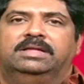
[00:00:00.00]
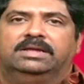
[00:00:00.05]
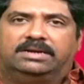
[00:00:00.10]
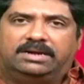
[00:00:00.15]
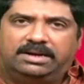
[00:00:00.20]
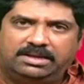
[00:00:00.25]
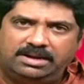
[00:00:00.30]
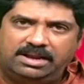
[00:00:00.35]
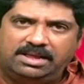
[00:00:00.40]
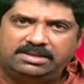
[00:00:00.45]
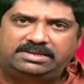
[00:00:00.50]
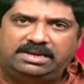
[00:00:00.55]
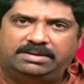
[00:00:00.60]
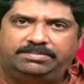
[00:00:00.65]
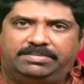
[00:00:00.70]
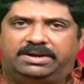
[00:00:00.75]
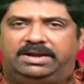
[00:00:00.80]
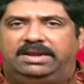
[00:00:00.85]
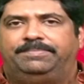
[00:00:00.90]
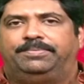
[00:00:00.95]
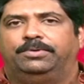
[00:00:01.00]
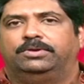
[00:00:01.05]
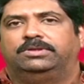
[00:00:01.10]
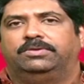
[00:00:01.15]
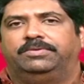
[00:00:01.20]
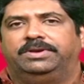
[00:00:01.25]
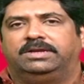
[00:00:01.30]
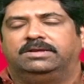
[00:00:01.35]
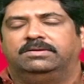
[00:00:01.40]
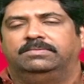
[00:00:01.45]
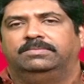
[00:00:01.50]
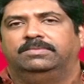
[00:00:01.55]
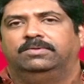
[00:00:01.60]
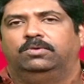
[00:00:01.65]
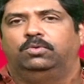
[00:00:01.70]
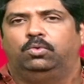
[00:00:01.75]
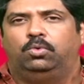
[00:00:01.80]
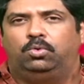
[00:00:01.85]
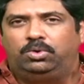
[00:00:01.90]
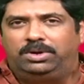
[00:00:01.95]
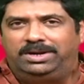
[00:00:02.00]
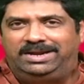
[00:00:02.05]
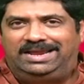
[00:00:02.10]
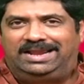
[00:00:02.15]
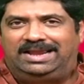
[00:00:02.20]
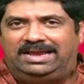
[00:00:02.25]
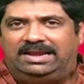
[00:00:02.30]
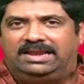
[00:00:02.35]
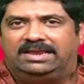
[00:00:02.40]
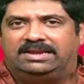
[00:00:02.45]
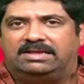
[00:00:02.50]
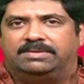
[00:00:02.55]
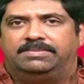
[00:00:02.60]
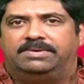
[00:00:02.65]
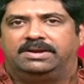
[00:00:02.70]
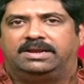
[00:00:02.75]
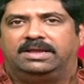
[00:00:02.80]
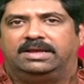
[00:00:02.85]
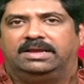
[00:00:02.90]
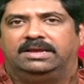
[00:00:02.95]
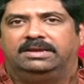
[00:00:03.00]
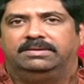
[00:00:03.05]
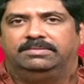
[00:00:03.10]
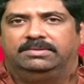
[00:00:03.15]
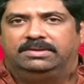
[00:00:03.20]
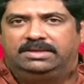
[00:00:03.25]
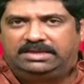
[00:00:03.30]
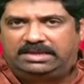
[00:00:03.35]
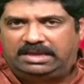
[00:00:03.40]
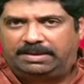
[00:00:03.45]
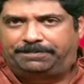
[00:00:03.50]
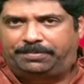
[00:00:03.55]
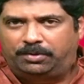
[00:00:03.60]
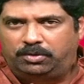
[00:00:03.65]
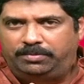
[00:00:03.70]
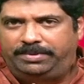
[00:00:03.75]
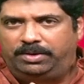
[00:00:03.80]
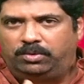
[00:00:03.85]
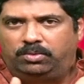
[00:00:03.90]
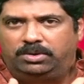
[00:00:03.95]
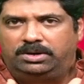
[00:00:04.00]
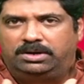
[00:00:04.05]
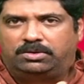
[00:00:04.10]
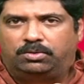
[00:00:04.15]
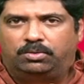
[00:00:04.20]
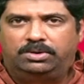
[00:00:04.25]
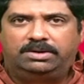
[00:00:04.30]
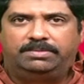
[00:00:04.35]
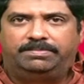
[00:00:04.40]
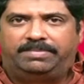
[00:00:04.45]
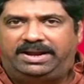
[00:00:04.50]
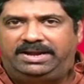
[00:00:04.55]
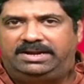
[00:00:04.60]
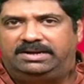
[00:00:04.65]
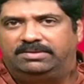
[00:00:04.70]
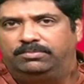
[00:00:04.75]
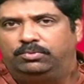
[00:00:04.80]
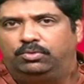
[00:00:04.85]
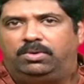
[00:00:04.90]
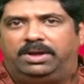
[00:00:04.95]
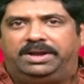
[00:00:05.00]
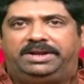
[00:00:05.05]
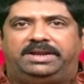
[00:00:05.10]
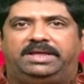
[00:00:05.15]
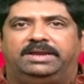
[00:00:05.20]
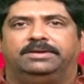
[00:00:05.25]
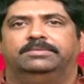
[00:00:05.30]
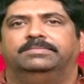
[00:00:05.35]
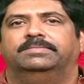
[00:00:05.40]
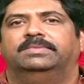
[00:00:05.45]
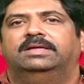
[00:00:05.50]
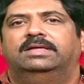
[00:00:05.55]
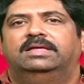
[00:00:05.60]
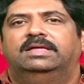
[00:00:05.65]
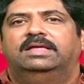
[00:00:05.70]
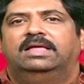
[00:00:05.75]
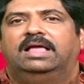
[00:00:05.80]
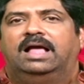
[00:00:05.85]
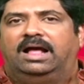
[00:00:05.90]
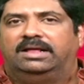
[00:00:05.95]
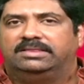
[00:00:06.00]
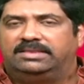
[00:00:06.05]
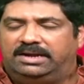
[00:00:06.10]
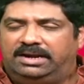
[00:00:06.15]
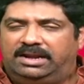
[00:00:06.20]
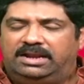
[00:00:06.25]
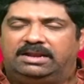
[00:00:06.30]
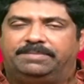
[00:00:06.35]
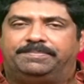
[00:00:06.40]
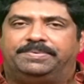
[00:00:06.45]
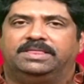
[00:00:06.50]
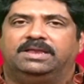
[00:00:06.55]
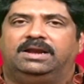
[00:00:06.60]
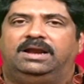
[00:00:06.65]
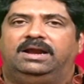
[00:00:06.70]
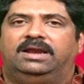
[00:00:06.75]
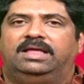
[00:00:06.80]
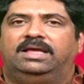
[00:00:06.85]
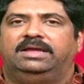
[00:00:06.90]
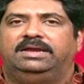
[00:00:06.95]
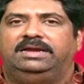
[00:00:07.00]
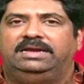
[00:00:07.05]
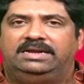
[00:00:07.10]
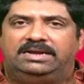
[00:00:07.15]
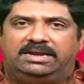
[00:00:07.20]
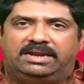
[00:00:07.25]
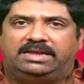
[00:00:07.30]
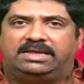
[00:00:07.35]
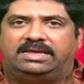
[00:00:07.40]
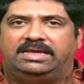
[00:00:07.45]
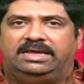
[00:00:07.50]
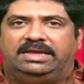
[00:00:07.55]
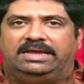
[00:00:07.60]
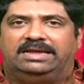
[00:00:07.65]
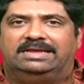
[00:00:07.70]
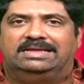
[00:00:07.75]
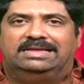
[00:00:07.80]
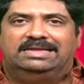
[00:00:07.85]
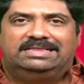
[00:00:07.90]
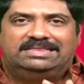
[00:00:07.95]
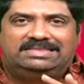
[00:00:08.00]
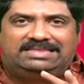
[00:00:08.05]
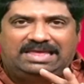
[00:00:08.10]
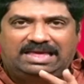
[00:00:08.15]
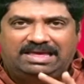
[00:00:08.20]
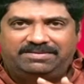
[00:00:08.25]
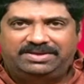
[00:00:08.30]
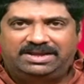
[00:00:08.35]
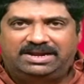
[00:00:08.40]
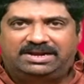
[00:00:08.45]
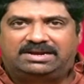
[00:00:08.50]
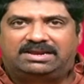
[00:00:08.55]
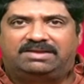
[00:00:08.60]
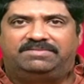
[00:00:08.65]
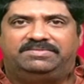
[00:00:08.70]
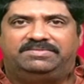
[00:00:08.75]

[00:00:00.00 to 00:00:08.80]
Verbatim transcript: கடகராசி அன்பர்களை பொறுத்த வரைக்கும் ஒரு நிலையில் இருக்க மாட்டாங்க எப்போவுமே ஒன்றுக்கு ஒன்று மைண்டு மூவ் ஆகிட்டே இருக்கும் அந்த நிலையில் இருப்பதனால இன்றைக்கு தேவையற்ற